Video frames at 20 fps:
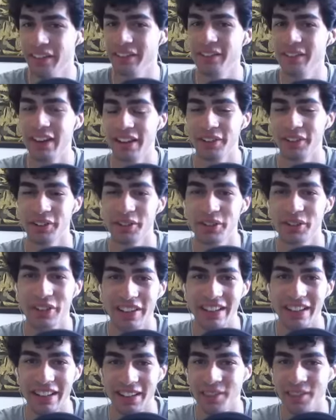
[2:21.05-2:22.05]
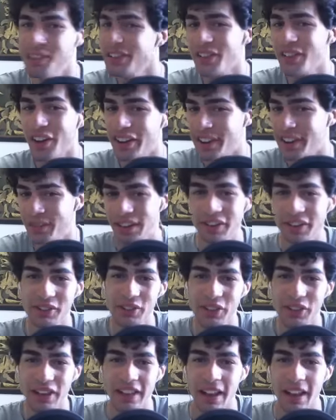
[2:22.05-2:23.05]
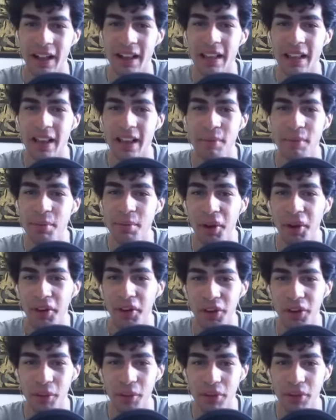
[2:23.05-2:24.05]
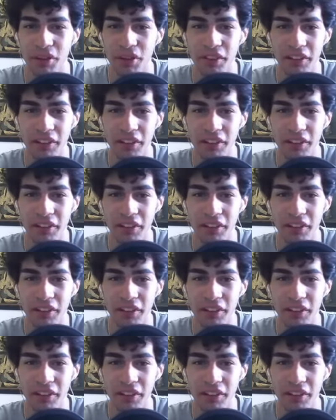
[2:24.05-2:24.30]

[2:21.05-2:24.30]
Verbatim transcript: me l'hanno suggerita, non so chi me l'ha suggerita, però io l'ho modificata,